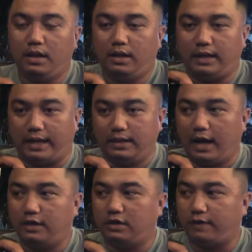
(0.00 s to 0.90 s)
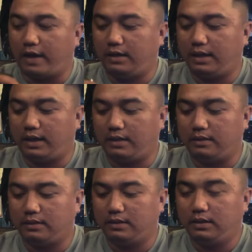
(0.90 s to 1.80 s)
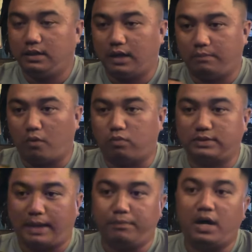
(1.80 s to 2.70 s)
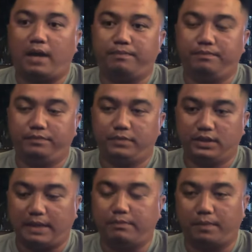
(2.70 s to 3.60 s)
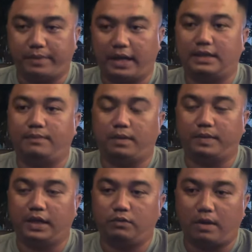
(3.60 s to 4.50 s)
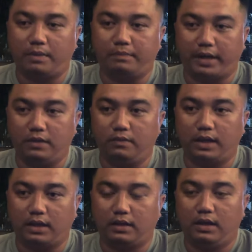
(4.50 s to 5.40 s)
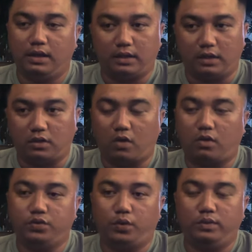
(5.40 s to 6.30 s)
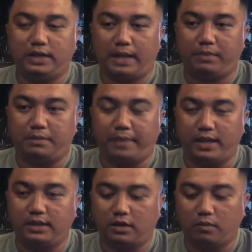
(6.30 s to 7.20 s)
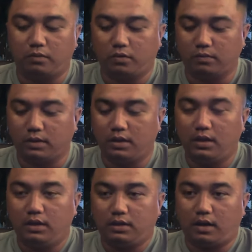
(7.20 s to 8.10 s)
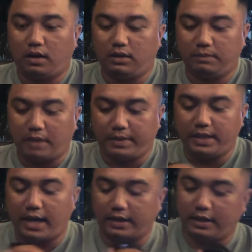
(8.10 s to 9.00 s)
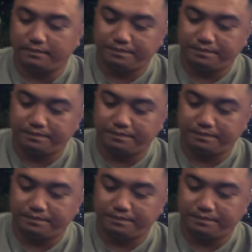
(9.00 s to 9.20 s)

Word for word: là gỡ có khoảng là à, 100 hộp trăm hộp này trăm hộp kia qua bên Mỹ luôn quý vị để cho cô chú anh chị em bên Mỹ người ta dùng luôn đó nhưng mà bây giờ đó